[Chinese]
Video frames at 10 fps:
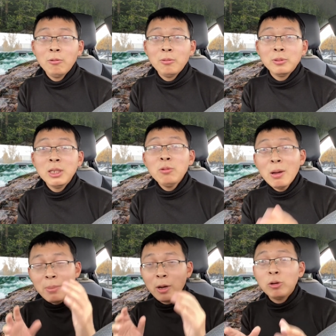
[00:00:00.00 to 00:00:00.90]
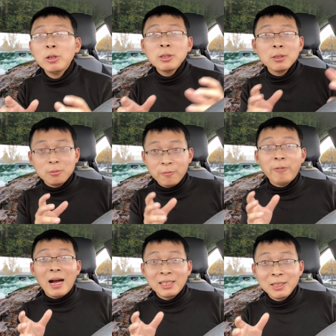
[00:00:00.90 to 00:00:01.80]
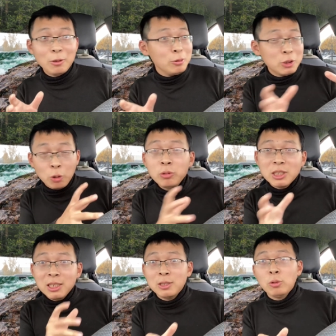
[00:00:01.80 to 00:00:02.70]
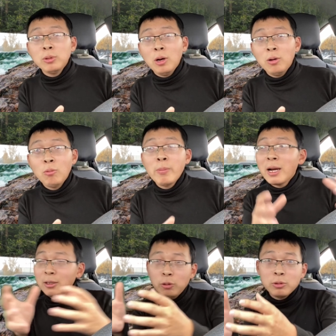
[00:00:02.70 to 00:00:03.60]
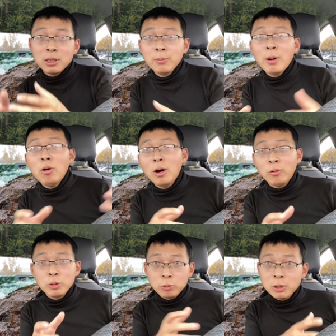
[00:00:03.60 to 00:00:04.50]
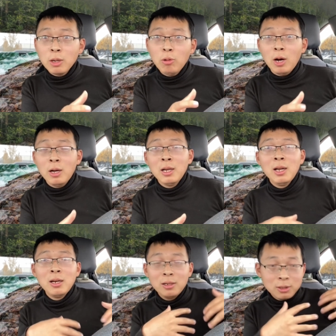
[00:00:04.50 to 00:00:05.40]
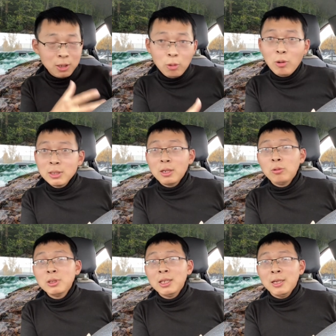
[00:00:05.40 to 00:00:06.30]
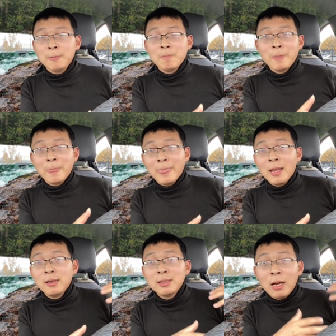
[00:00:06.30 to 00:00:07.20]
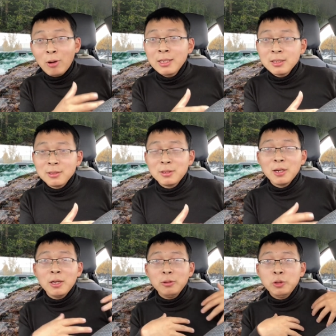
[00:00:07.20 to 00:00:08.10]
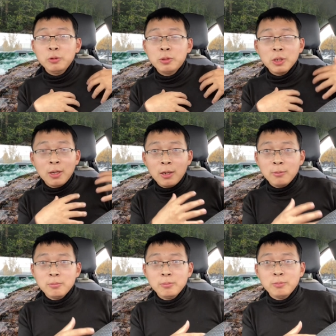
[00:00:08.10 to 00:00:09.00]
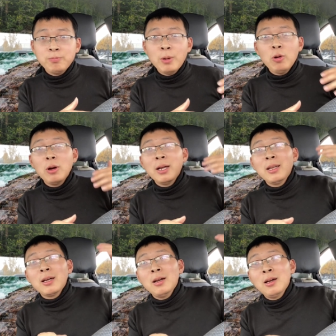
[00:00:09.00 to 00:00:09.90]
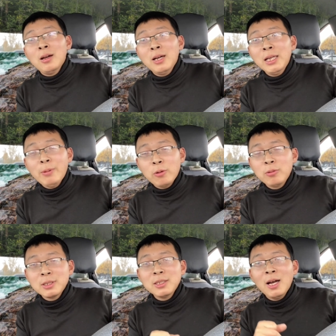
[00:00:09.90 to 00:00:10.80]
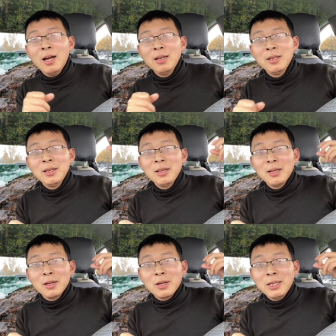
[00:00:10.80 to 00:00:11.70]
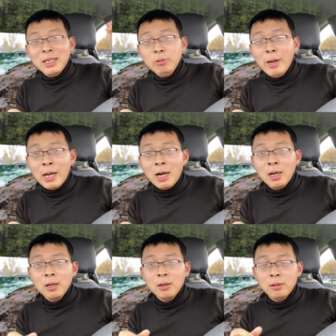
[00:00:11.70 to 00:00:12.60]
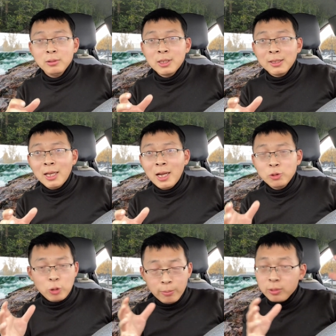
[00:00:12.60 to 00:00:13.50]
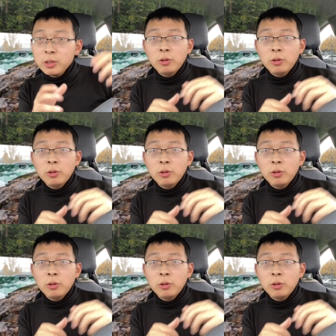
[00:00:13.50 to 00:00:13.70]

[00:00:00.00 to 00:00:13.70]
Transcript: 因为美国都是法庭都是邮寄，懂不懂？我们跟律师，包括我出车祸，车祸这个东西，打官司这个这个。包括跟那个医保公司啊，跟医院啊，账单啊，全部是邮